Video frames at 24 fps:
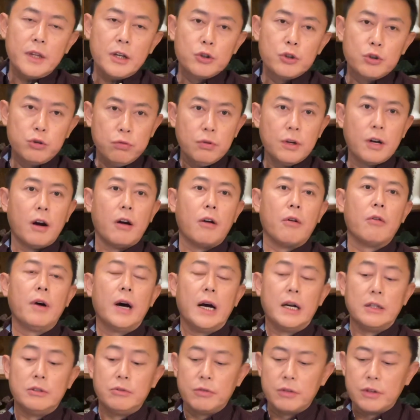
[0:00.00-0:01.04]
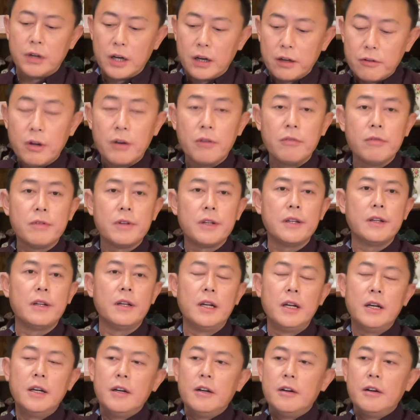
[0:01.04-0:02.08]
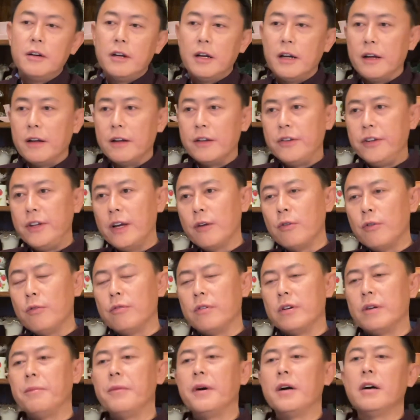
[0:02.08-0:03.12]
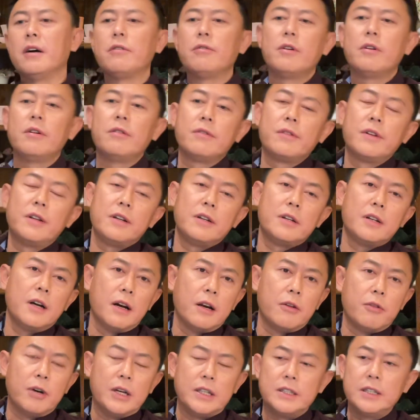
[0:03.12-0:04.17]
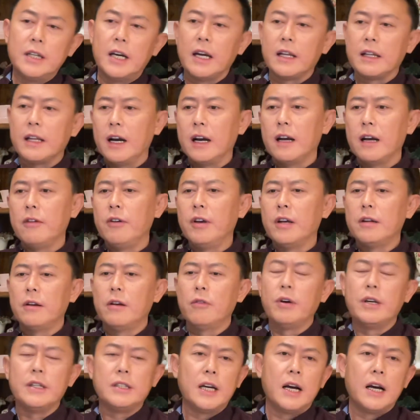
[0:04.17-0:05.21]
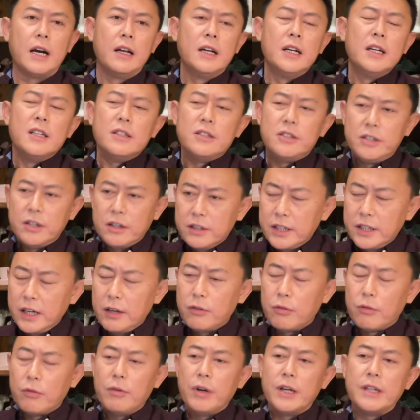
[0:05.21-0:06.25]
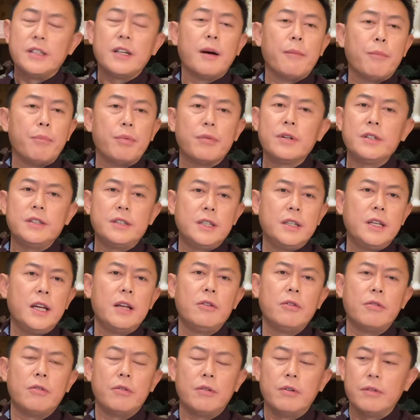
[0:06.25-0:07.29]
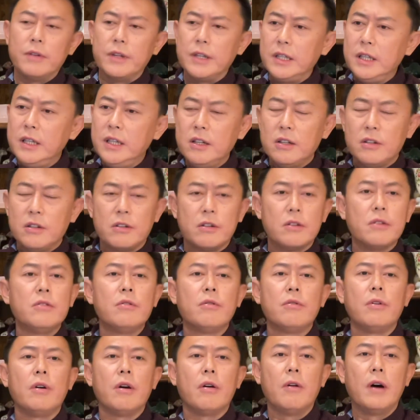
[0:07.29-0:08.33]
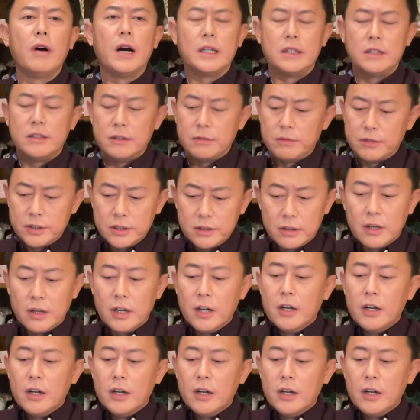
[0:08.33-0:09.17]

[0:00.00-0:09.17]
出口啊，就是核酸公司，呃，揭露什么核酸公司这个乱象那个乱乱象，其实这种乱象不是今天就有的，一直就有啊，只是